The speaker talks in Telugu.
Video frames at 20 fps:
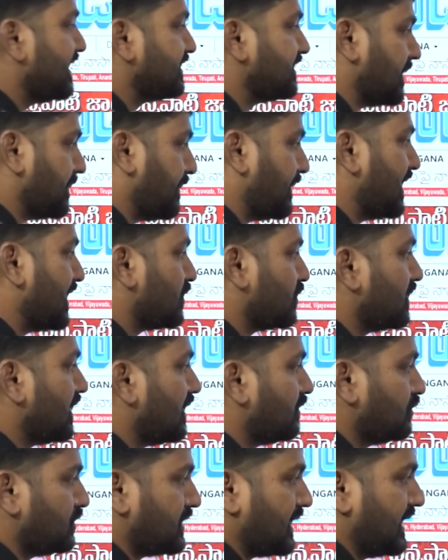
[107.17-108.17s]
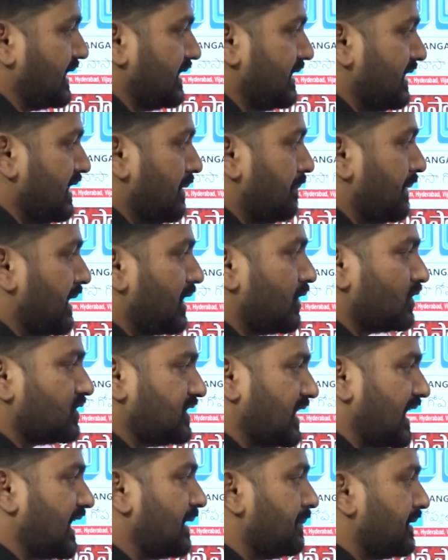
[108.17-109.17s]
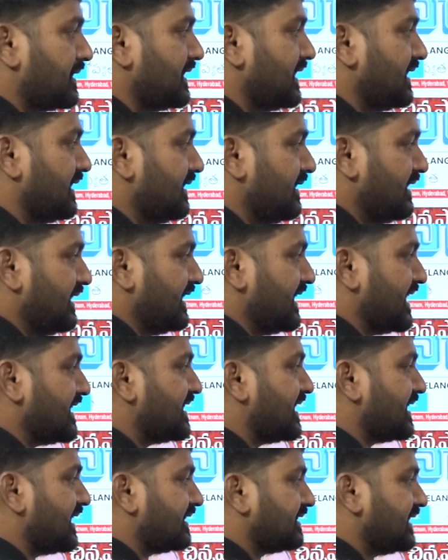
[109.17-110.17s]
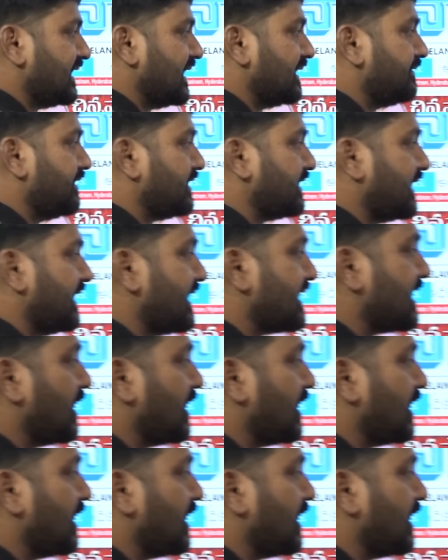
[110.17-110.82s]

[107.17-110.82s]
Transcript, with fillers: అని చెప్పలేకుండా ఉంటాయి మనలో చాలామంది ఏదైనా తిన్న వెంటనే